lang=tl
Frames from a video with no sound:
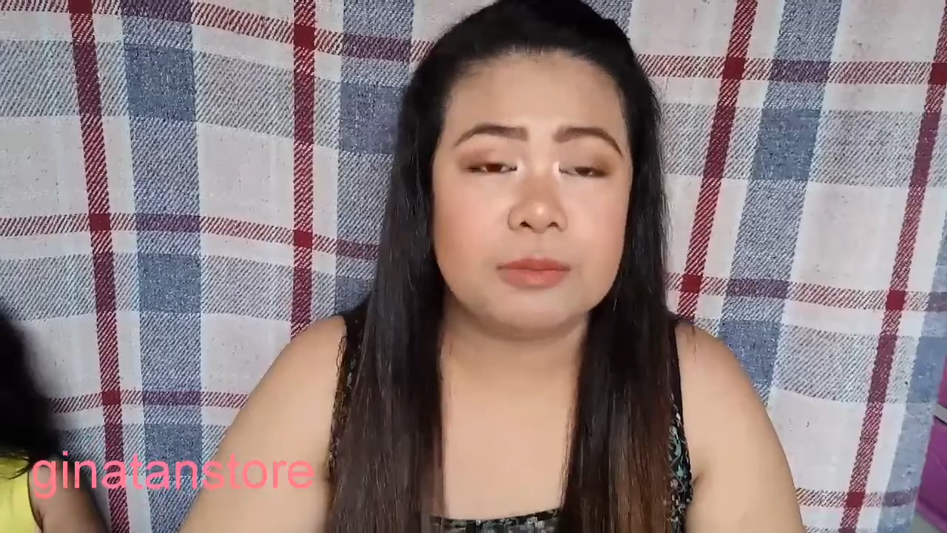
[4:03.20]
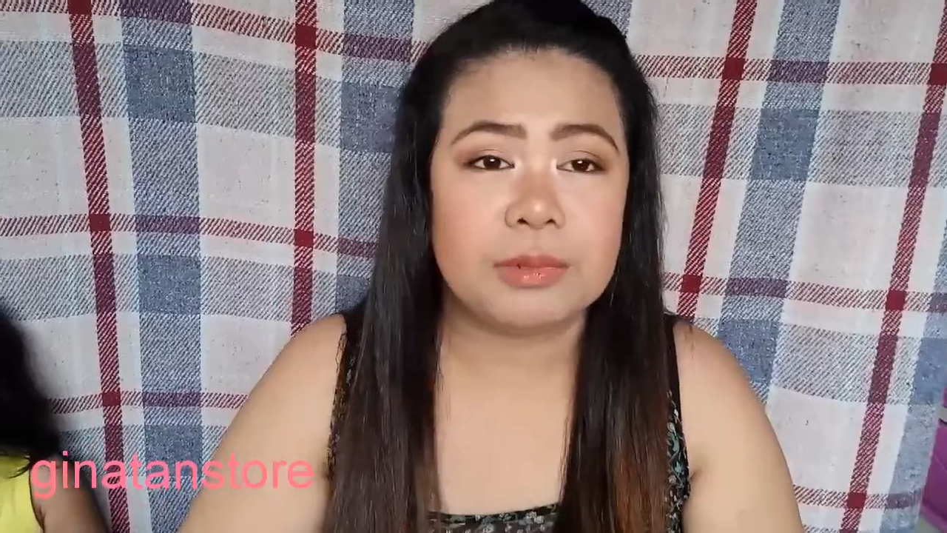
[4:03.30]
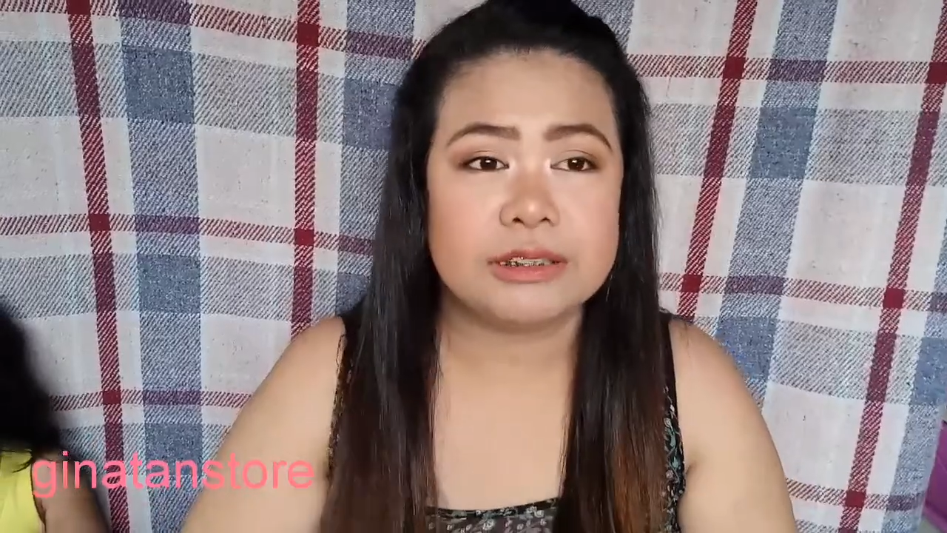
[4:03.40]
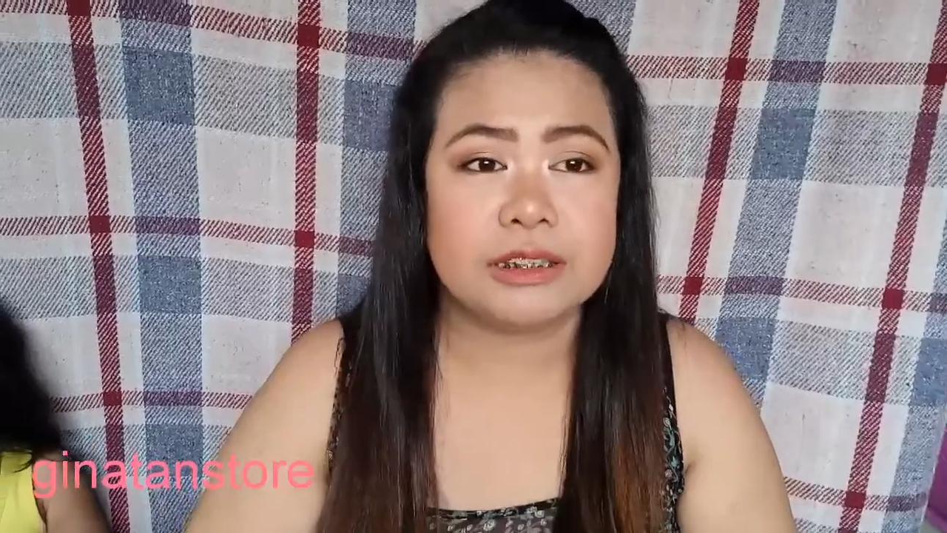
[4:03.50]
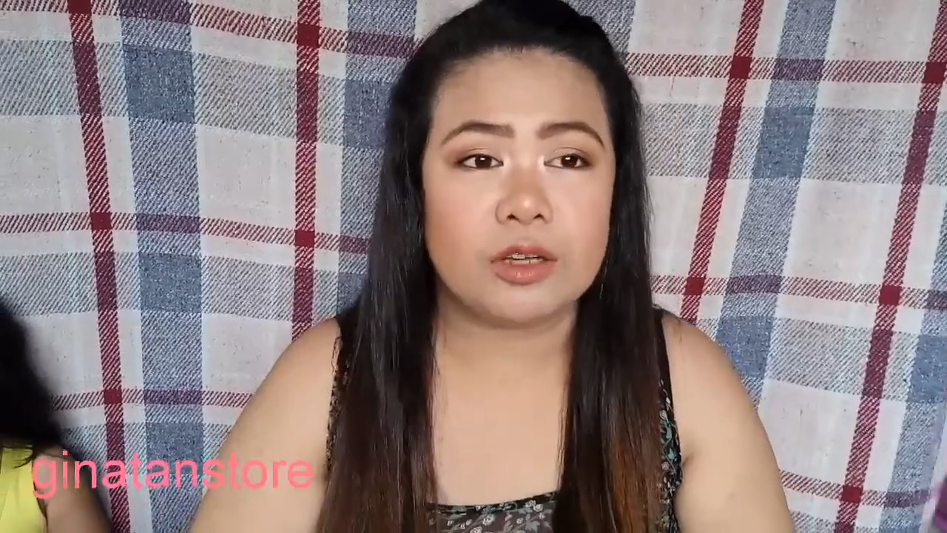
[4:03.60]

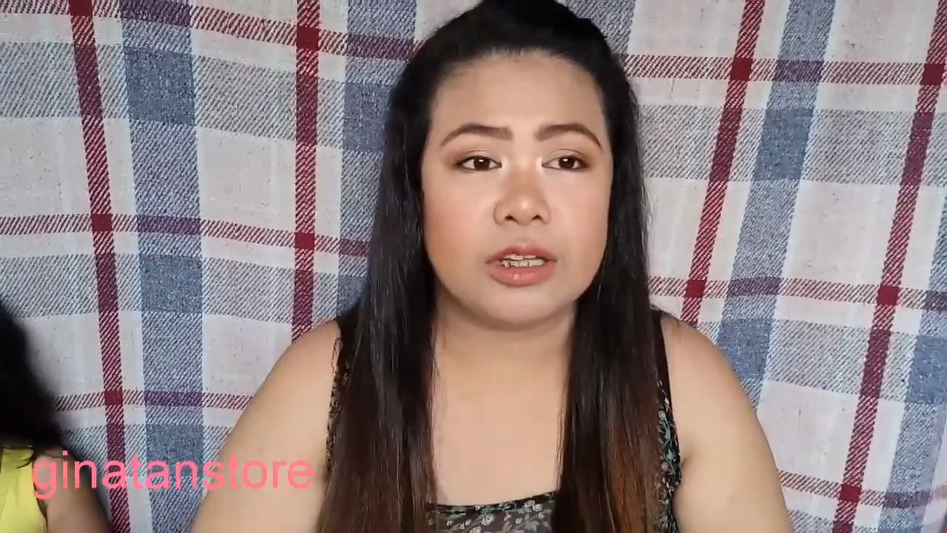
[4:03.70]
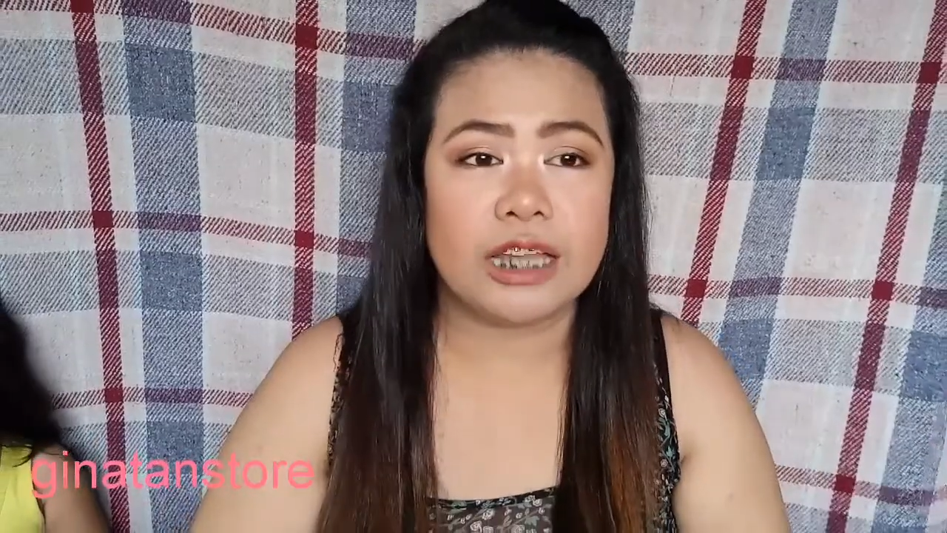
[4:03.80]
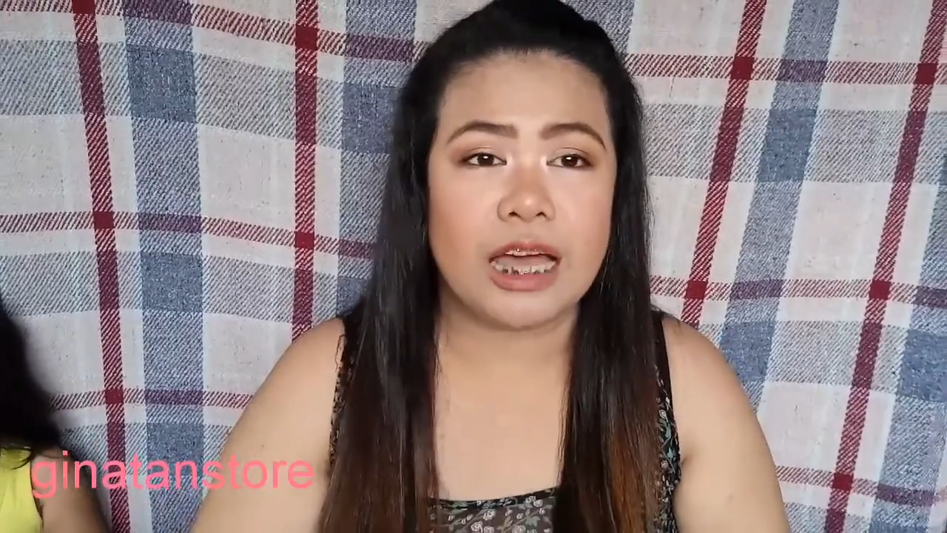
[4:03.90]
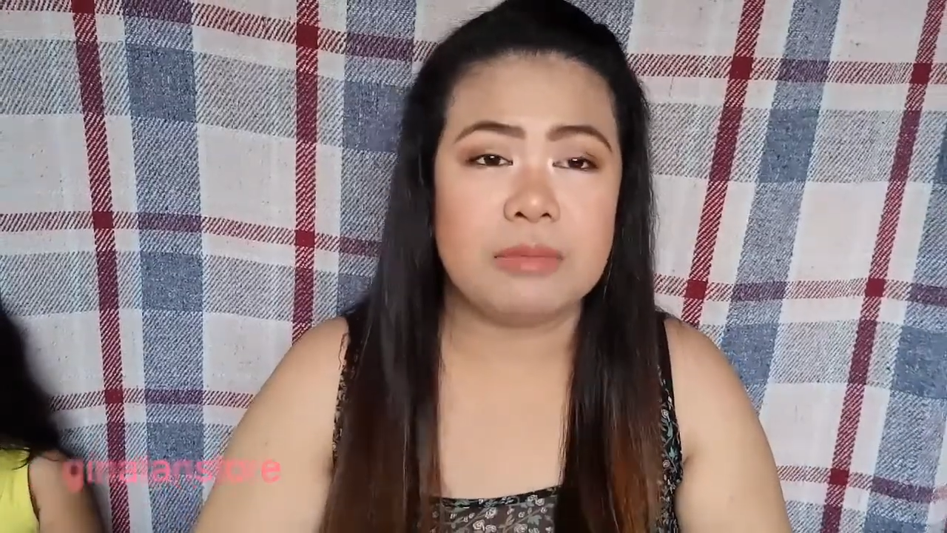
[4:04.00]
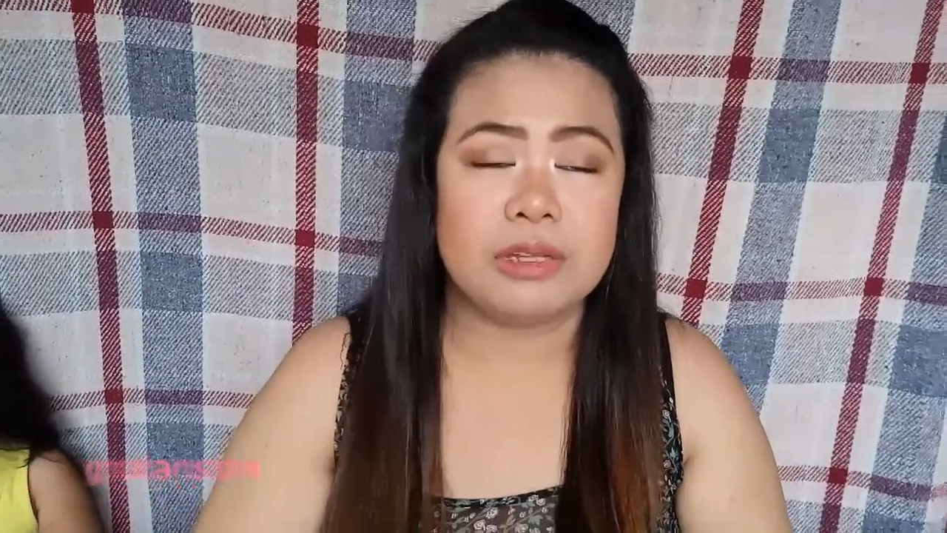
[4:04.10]
napansin ko
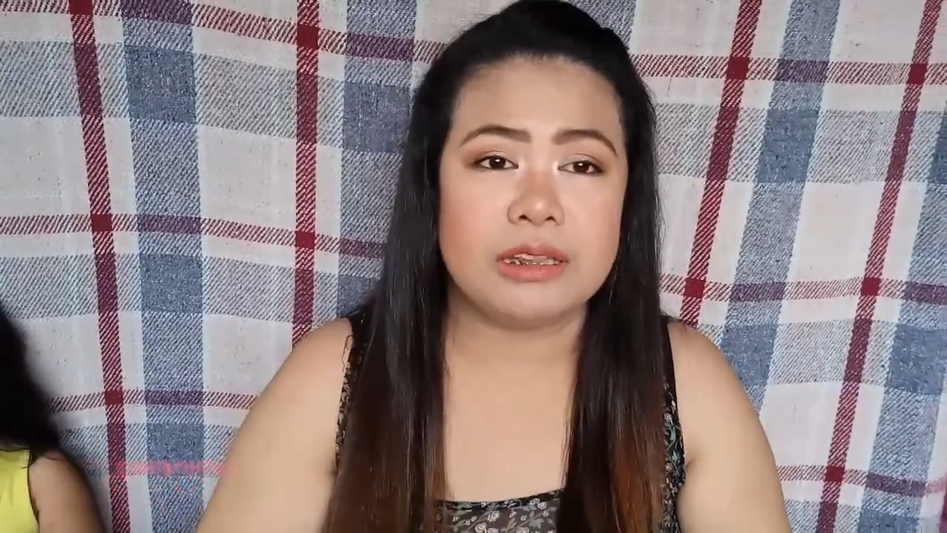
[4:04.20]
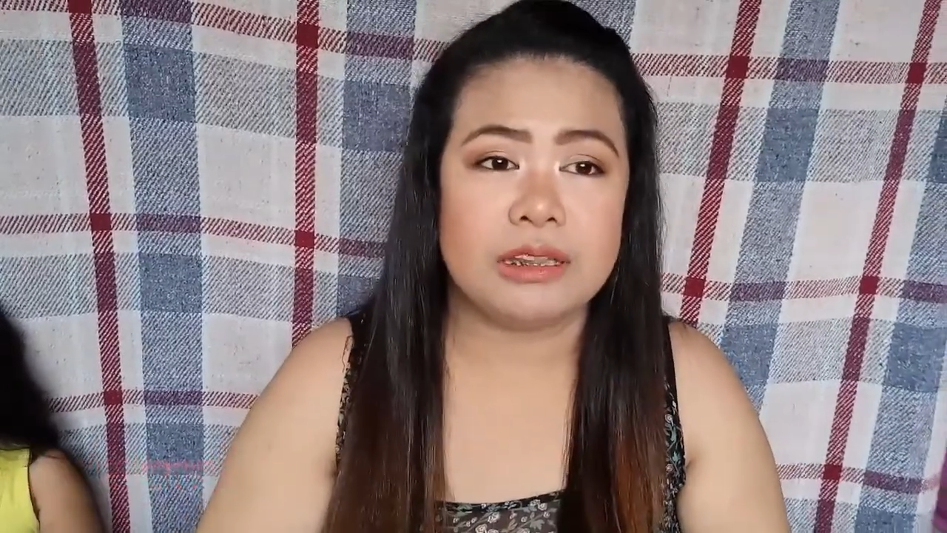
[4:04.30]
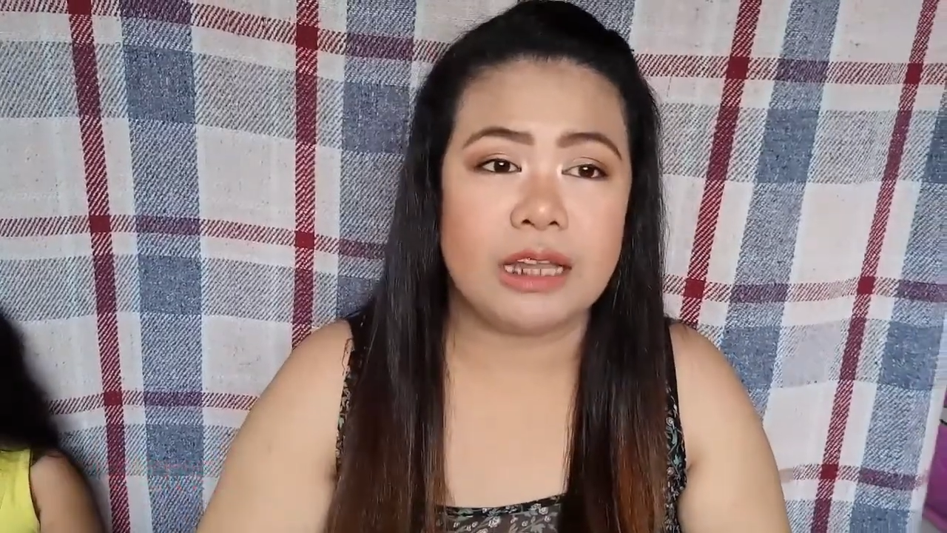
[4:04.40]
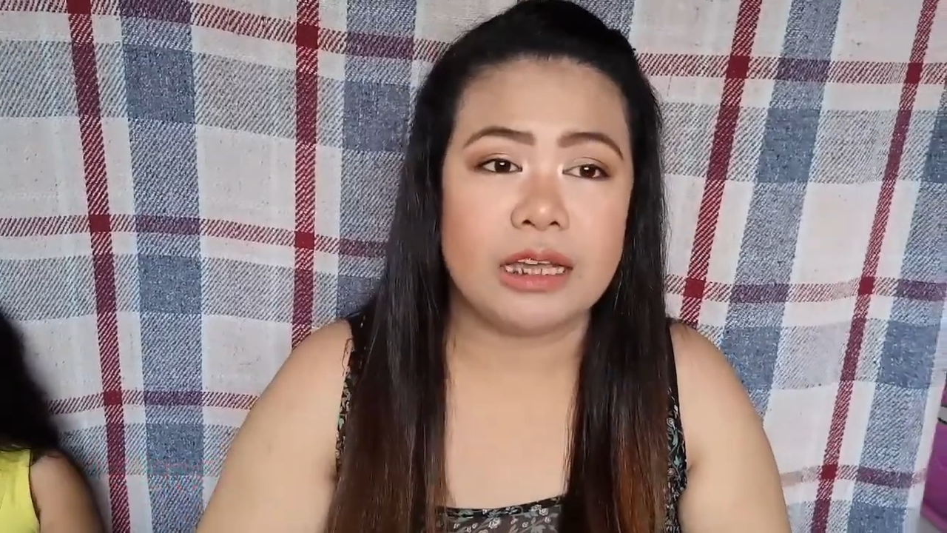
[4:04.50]
ang daming